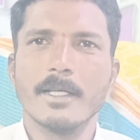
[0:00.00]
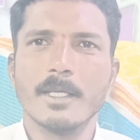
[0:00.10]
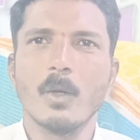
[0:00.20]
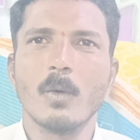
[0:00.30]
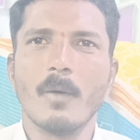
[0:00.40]

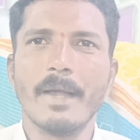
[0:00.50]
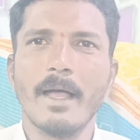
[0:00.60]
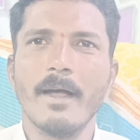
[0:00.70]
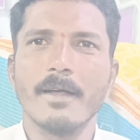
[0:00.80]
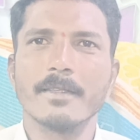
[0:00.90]
అసలు
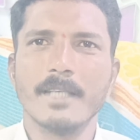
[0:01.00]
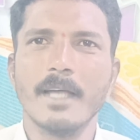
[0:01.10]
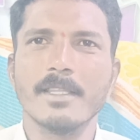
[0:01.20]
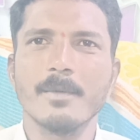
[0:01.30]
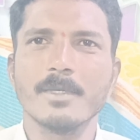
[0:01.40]
ఒకవేళ
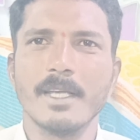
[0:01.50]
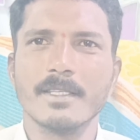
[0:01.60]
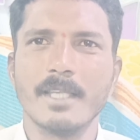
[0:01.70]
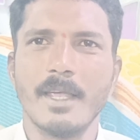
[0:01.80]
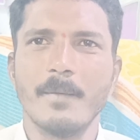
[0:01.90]
సాధ్యం
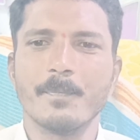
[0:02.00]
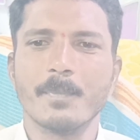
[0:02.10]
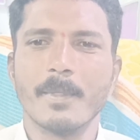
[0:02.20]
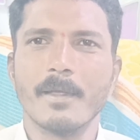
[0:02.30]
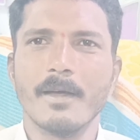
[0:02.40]
చేస్తే
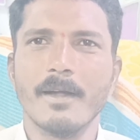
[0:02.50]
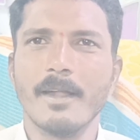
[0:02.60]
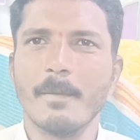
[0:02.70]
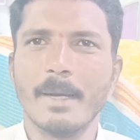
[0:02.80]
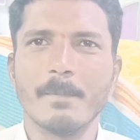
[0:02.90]

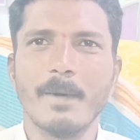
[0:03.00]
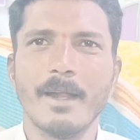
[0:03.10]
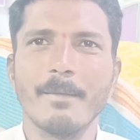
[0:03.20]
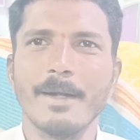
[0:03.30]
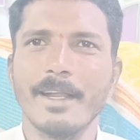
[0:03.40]
అంటే మనకు
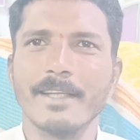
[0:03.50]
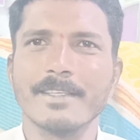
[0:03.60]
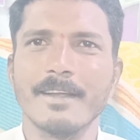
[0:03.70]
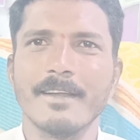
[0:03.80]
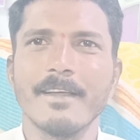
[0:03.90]
పార్లమెంట్
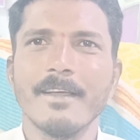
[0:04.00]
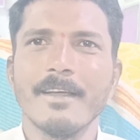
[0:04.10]
ఎలక్షన్